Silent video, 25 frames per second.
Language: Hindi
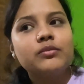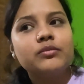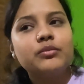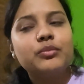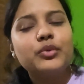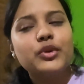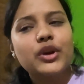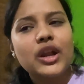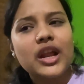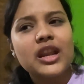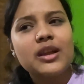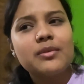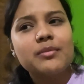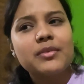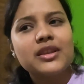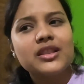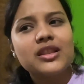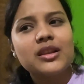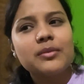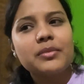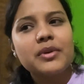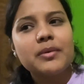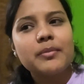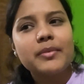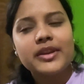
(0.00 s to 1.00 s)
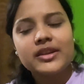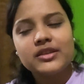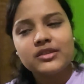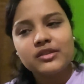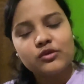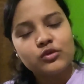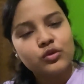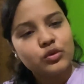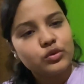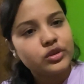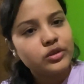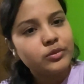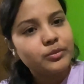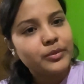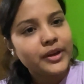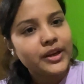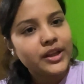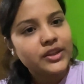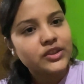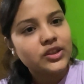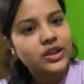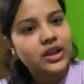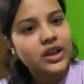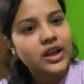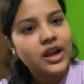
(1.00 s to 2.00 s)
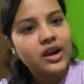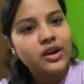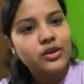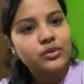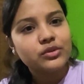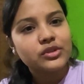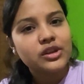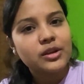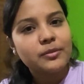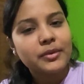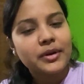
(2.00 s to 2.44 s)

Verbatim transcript: पुराना मतलब कि मैंने इसे दो तीन महीना चलाया उसके